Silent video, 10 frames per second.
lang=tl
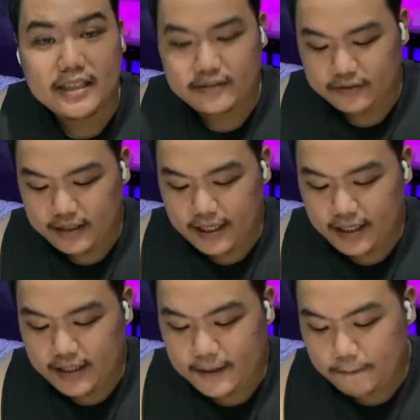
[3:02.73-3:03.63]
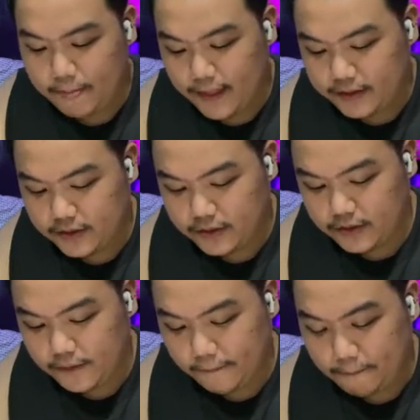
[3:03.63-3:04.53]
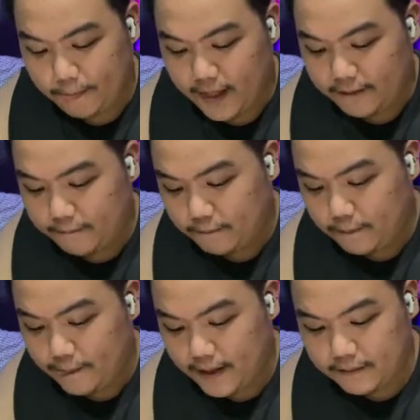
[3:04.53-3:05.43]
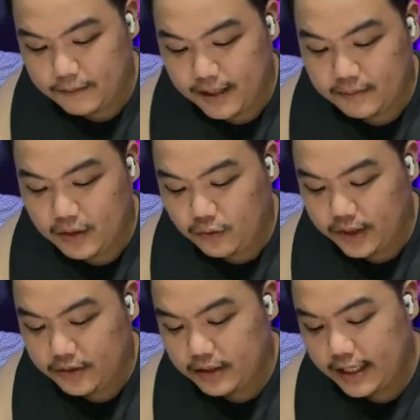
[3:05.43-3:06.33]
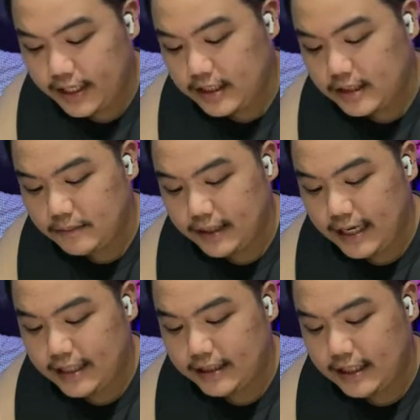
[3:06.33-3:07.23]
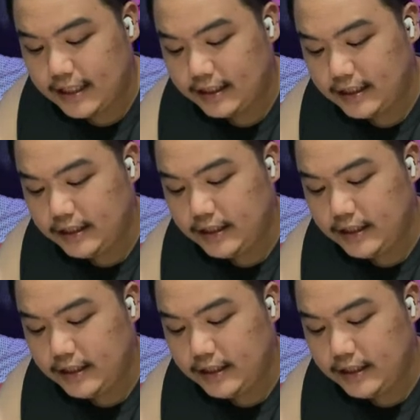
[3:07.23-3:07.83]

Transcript: Okay? So, para makuha yung next, mag-add ka lang ng D.